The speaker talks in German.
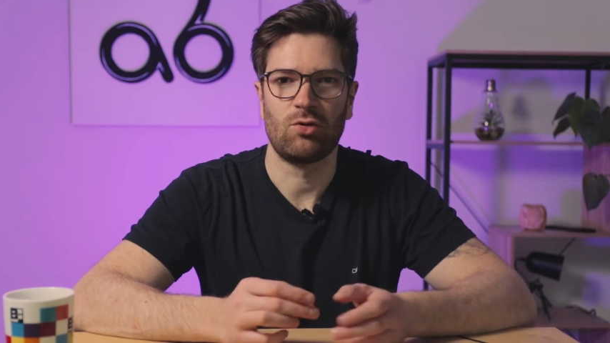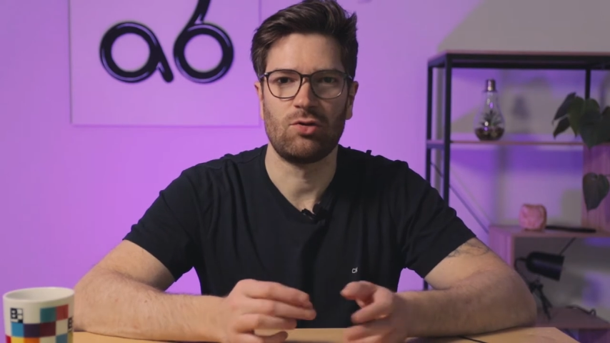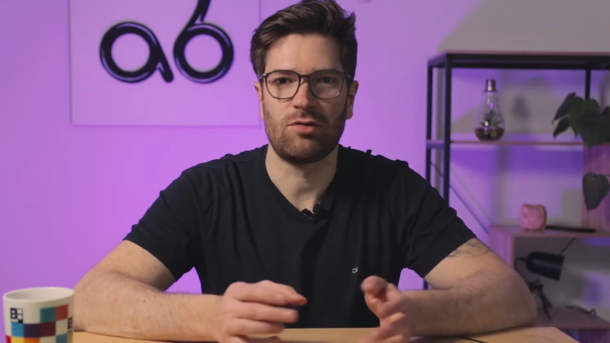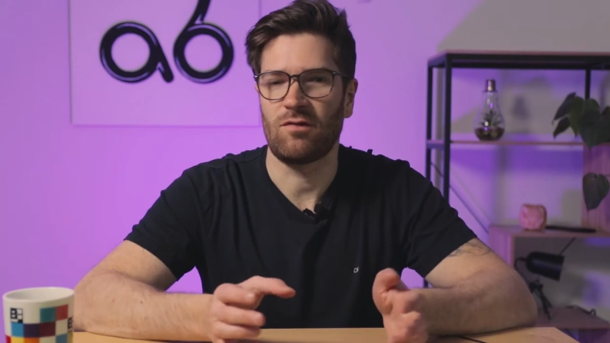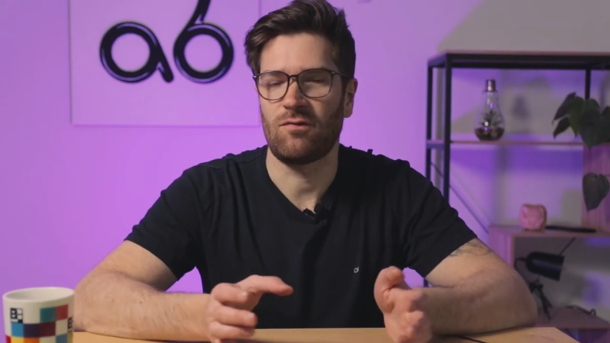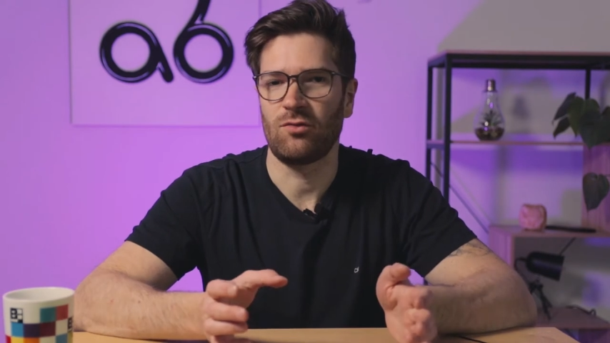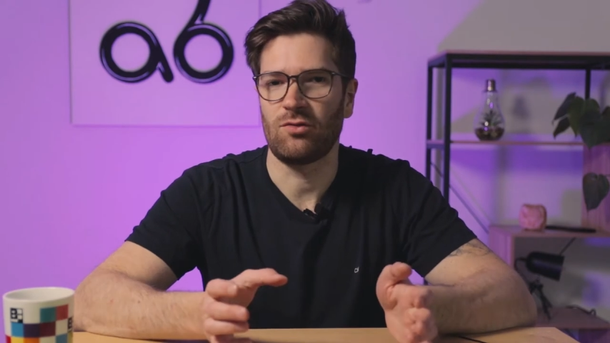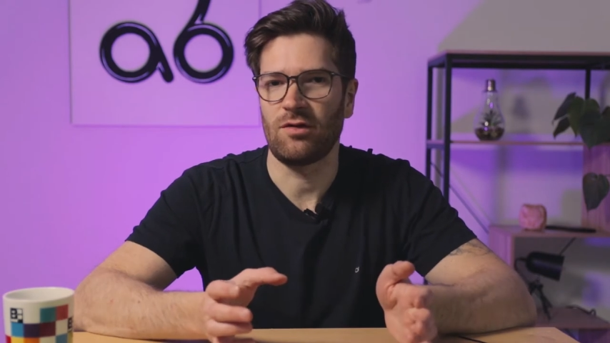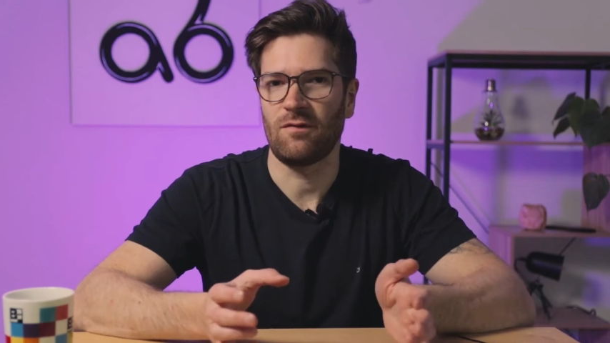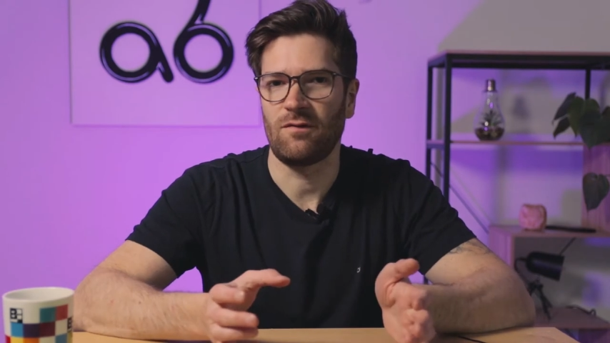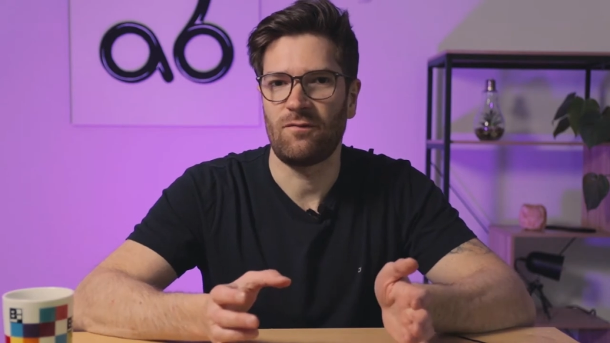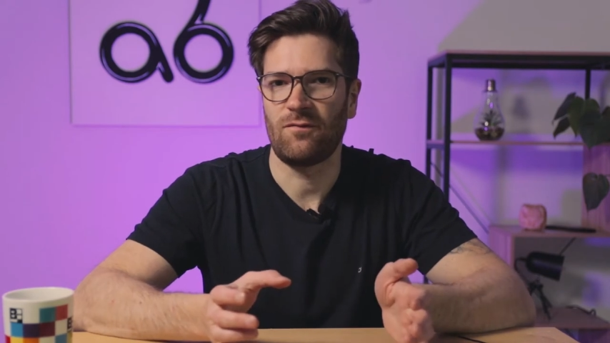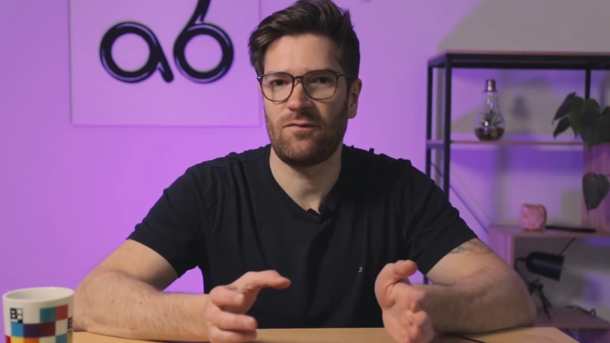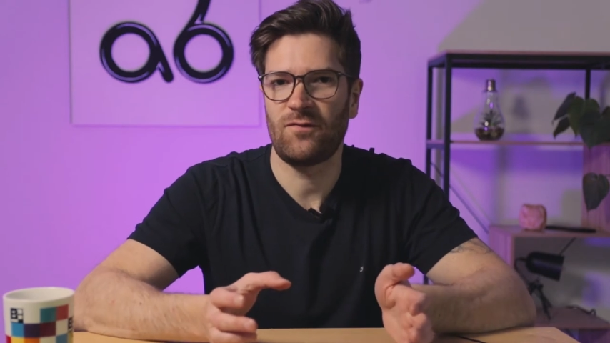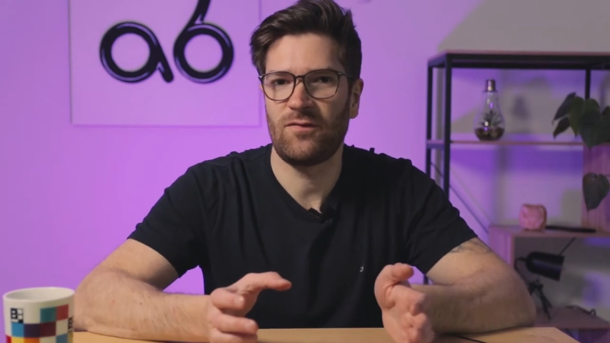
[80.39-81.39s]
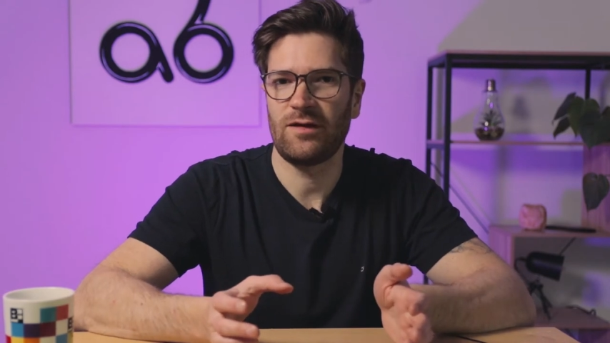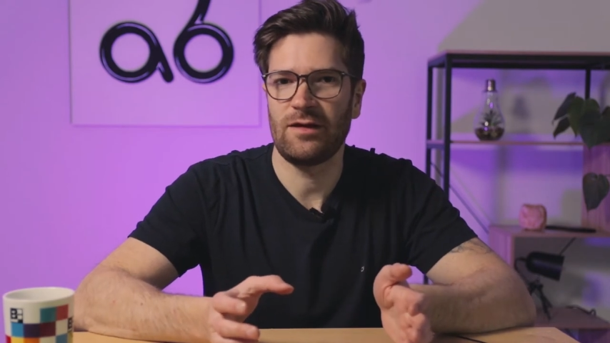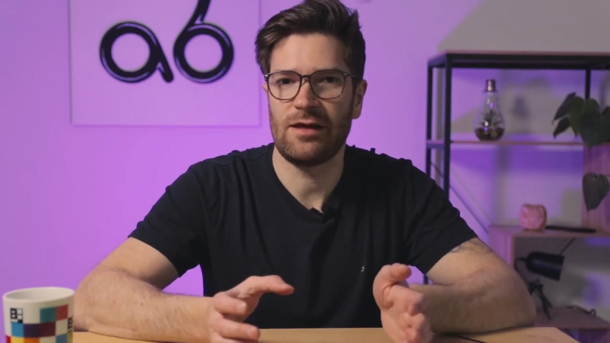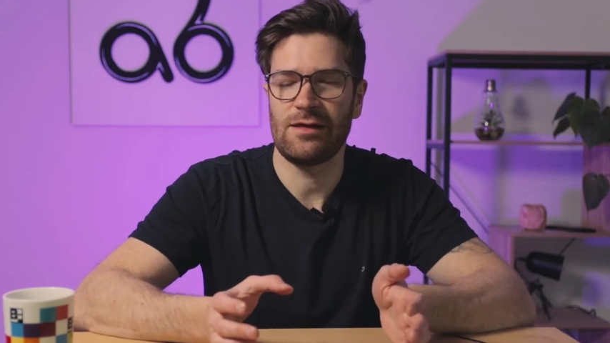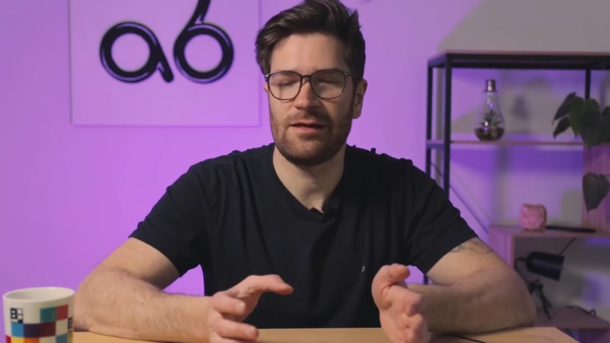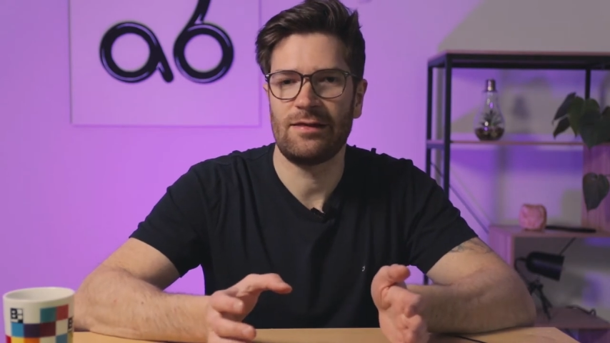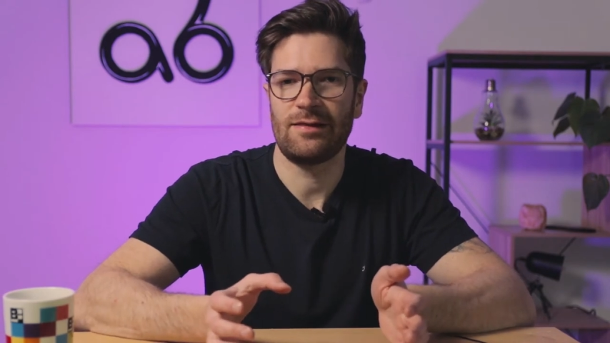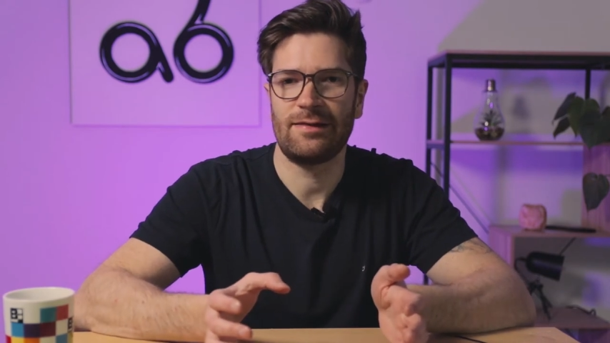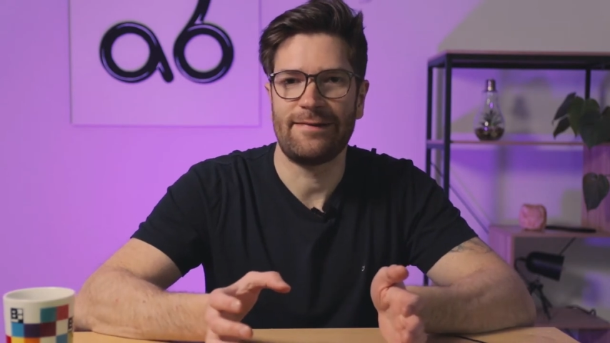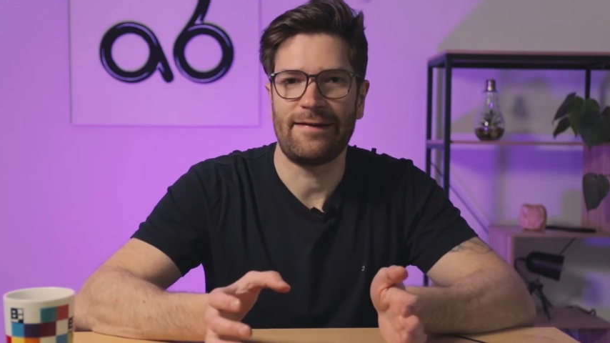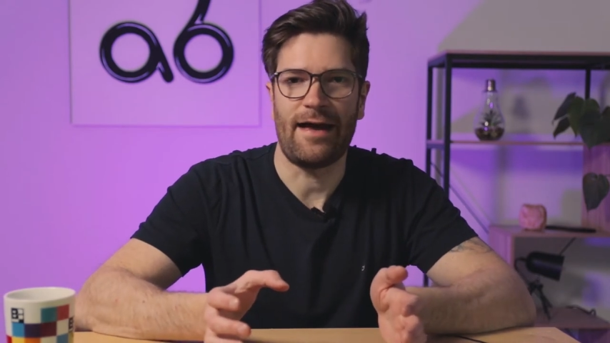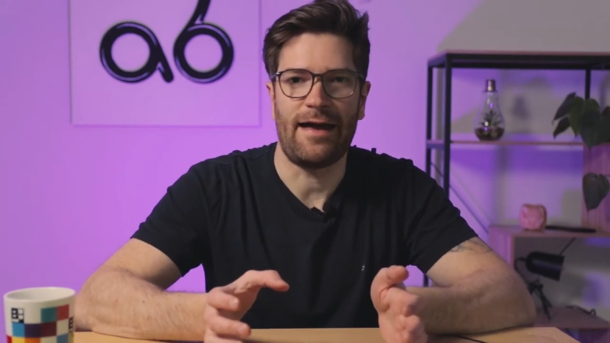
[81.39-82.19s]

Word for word: und es wird in vielen